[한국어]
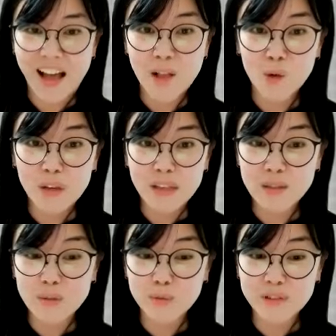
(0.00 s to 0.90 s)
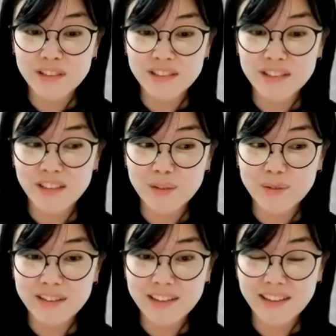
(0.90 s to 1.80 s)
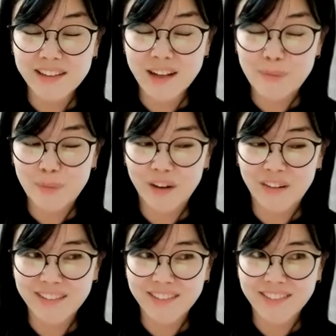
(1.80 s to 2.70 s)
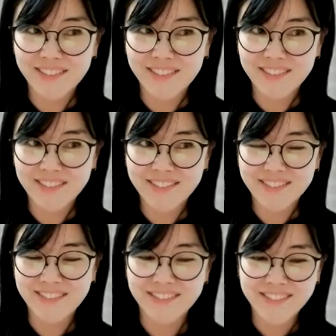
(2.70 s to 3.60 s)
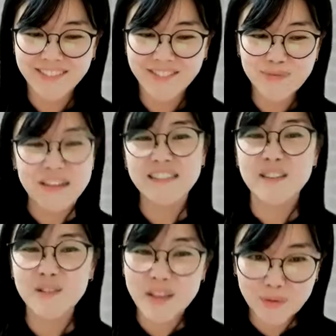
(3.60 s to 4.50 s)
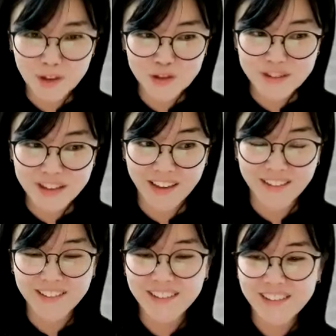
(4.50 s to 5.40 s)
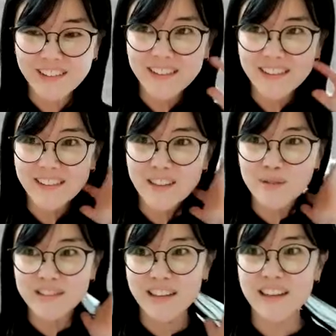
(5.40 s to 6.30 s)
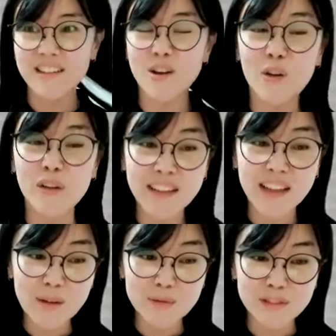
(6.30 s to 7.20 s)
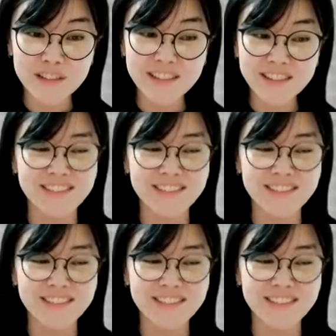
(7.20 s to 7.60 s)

알고 계신 분은 여러분들 한번 메시지로 남겨주세요. 그러면 제가 정답은